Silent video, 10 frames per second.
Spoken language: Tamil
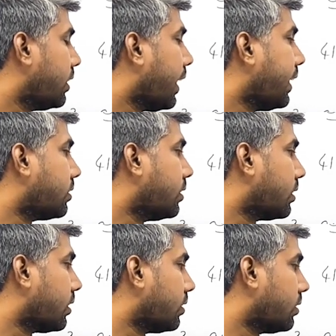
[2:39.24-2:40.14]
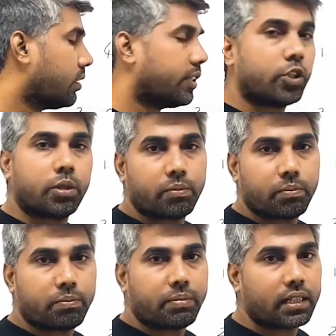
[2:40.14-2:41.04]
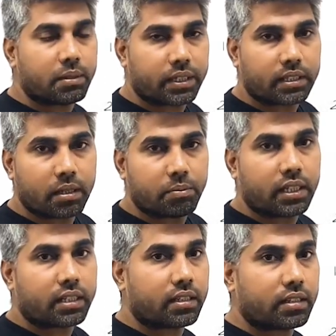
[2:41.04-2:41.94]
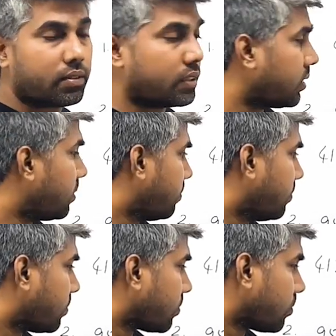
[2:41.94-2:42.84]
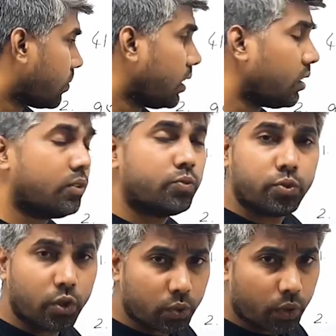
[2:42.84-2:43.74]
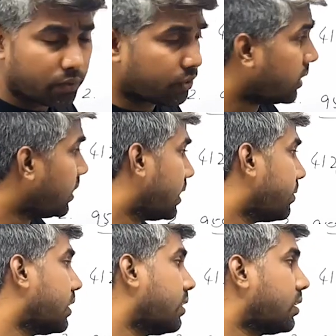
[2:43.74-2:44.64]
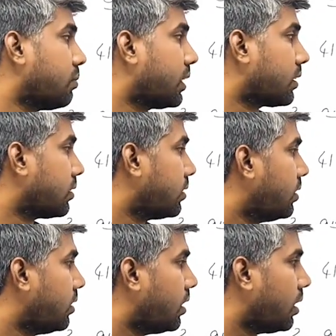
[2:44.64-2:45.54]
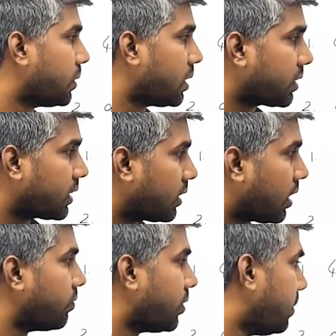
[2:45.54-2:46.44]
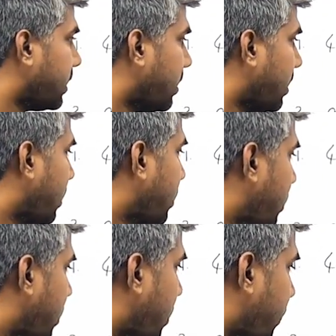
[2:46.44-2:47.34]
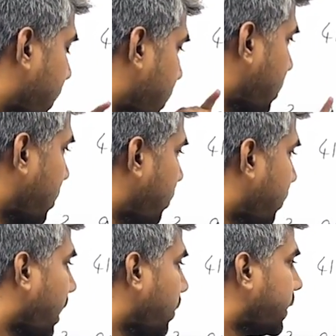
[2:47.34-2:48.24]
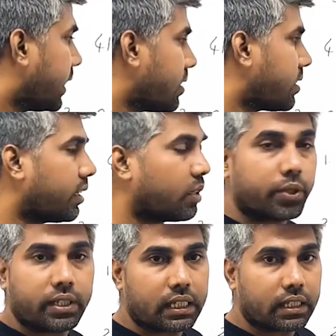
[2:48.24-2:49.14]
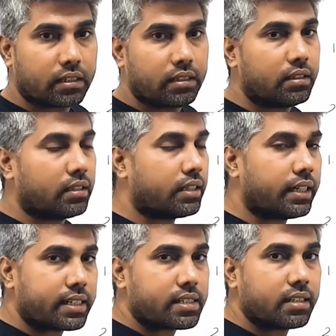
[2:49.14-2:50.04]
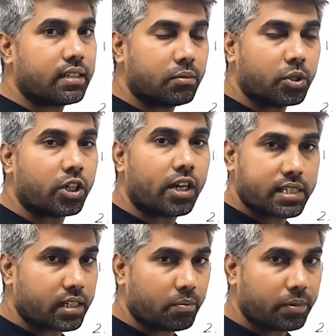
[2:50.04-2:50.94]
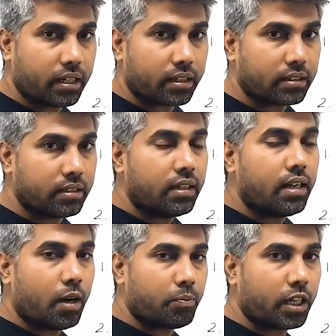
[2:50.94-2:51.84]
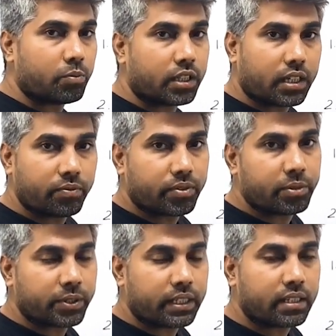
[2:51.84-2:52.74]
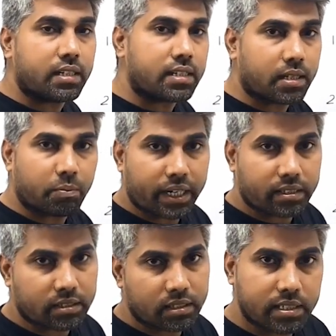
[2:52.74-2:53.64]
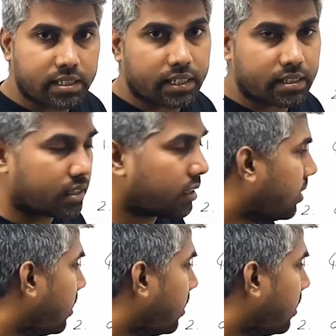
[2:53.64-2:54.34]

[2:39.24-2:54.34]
எயிட் தேர்ட்டி இதோட பாதி பார்த்திங்க அப்படின்னா கிட்டத்தட்ட வந்துட்டு ஃபோர் ஒன் ஃபைவ் அதை விட அது அதிகமாக இருக்குது அப்போ நமக்கு கன்ஃபார்மாக அது என்னென்னா ஃபஸ்ட்டு வேல்யூ டிக்ரீஸ் ஆகிட்டே போயிட்டுருக்கு நெக்ஸ்ட்டு நம்மளோட லாஜிக் அப்ளை ஆகுது அப்ளை ஆகும்போது கன்ஃபார்ம் அது வந்துட்டு சப்ராக்ஷன் சீரியஸ் தான்